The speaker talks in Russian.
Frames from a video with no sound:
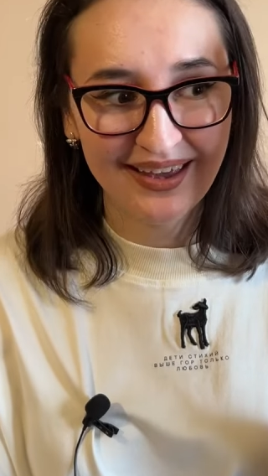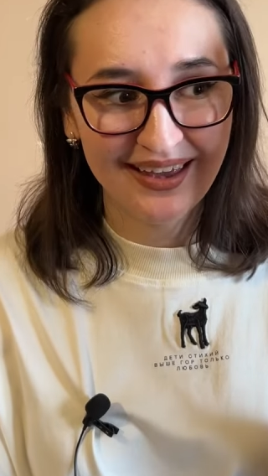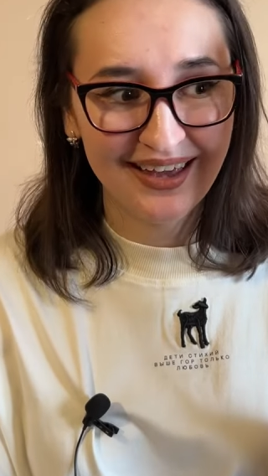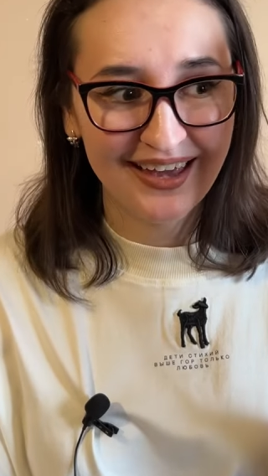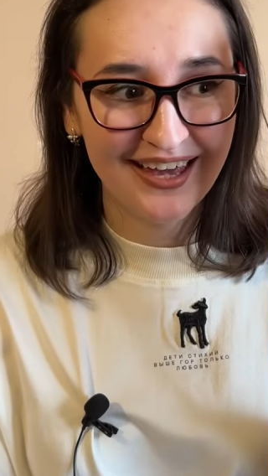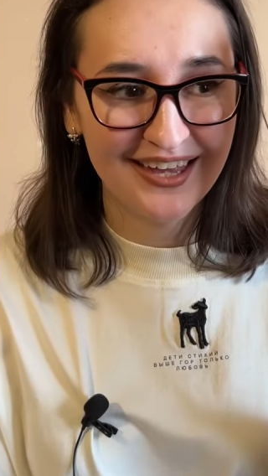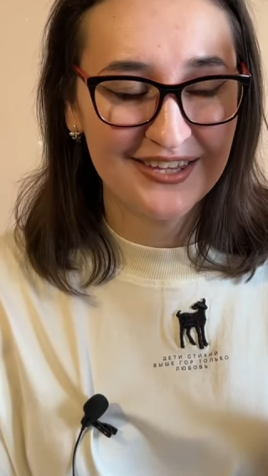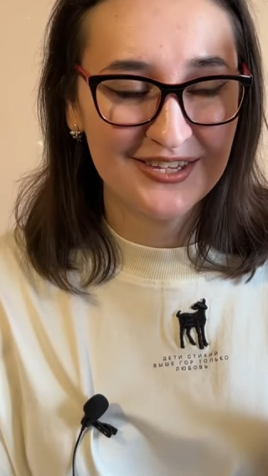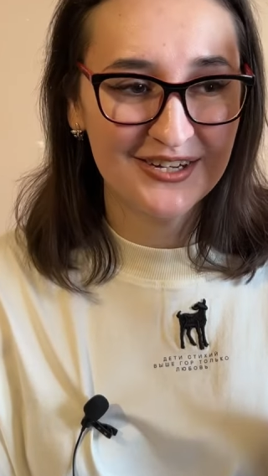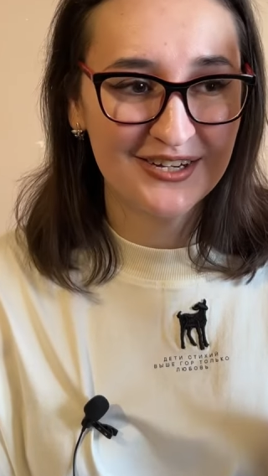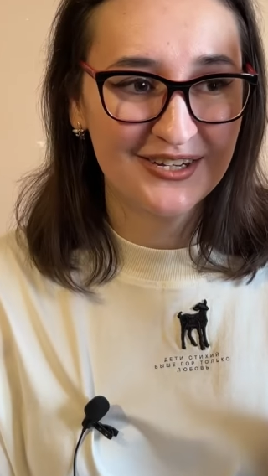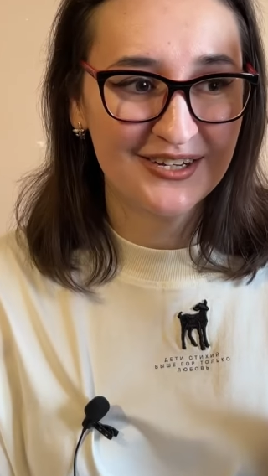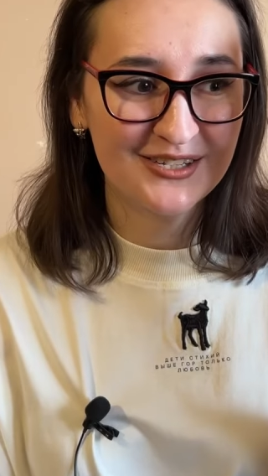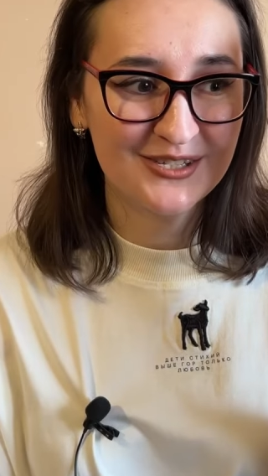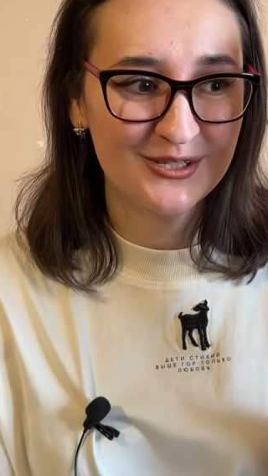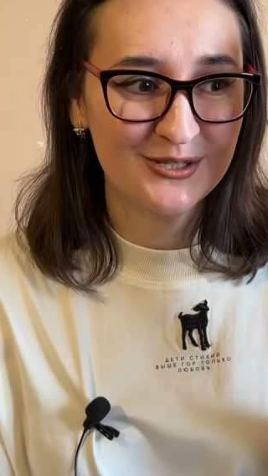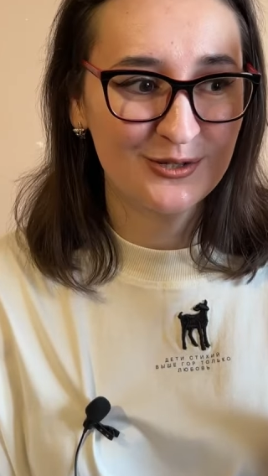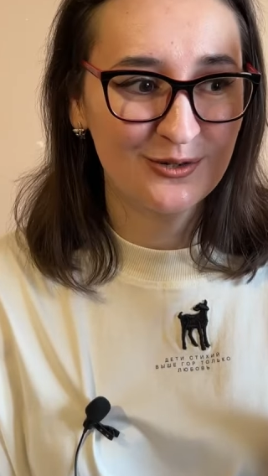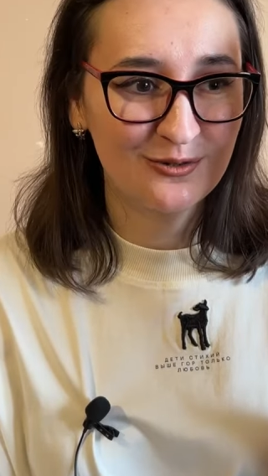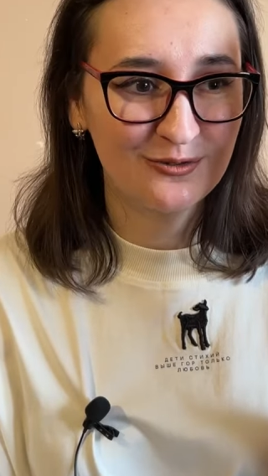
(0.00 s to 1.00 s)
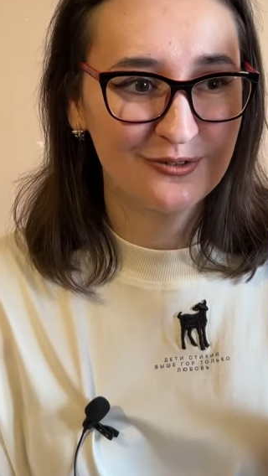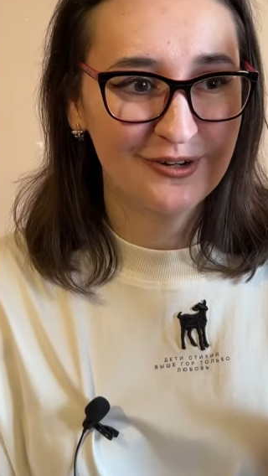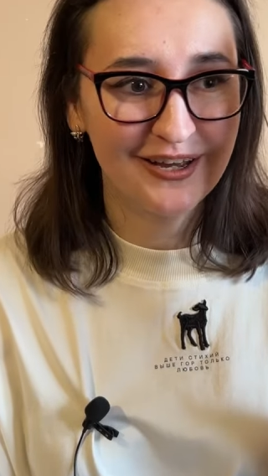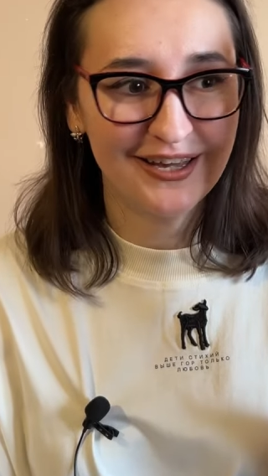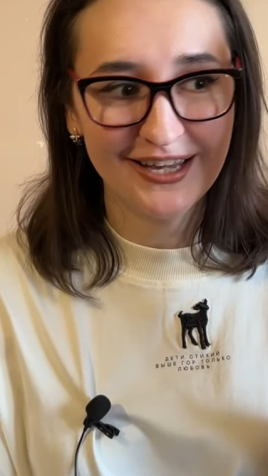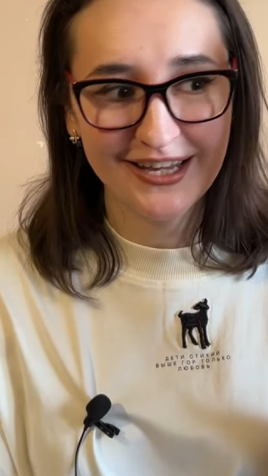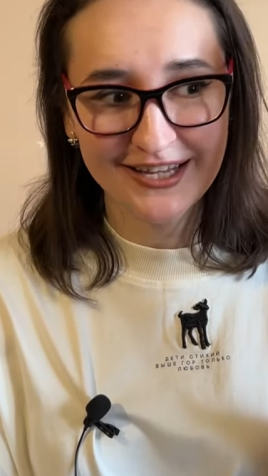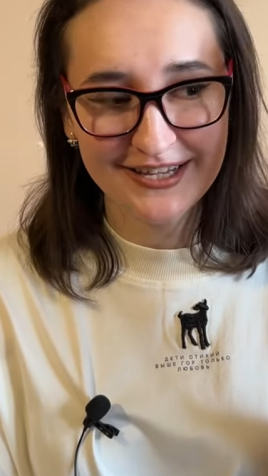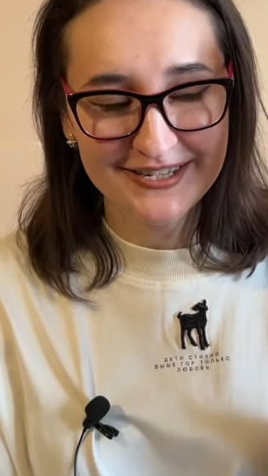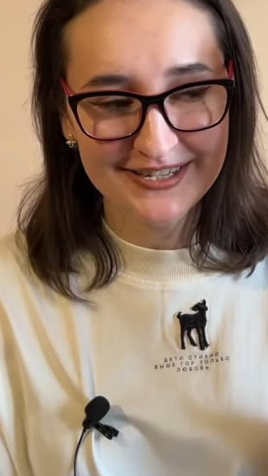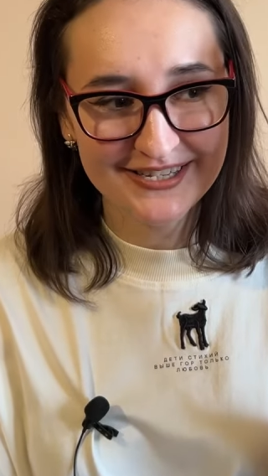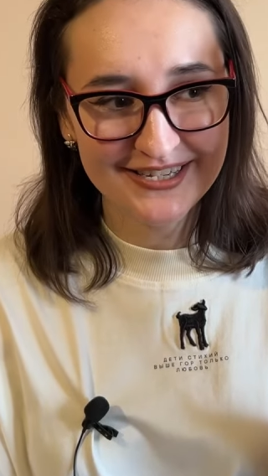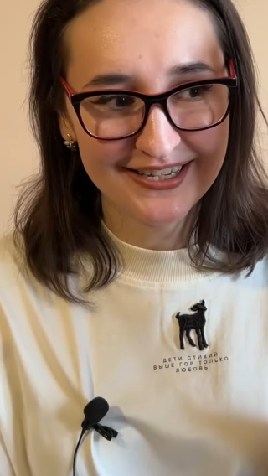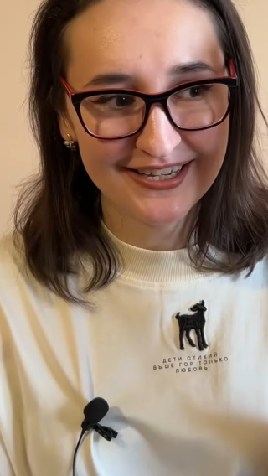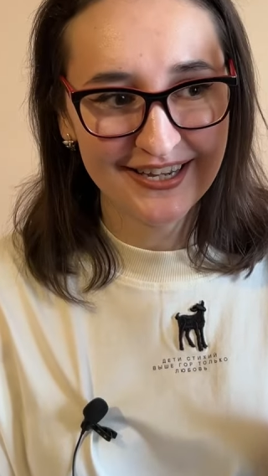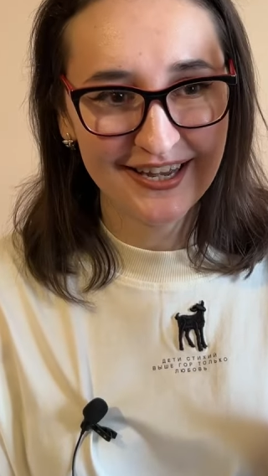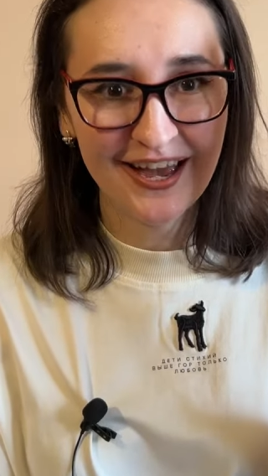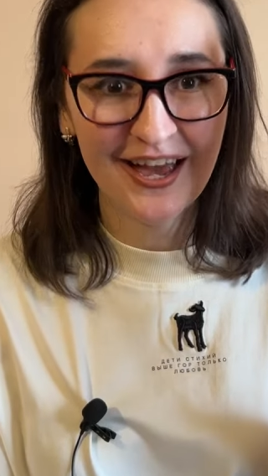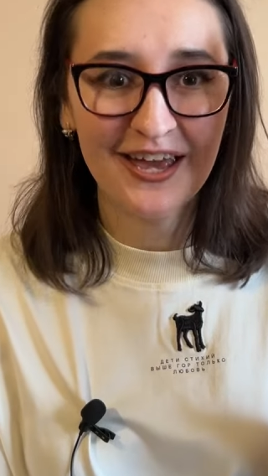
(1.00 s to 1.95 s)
Это снова Индия,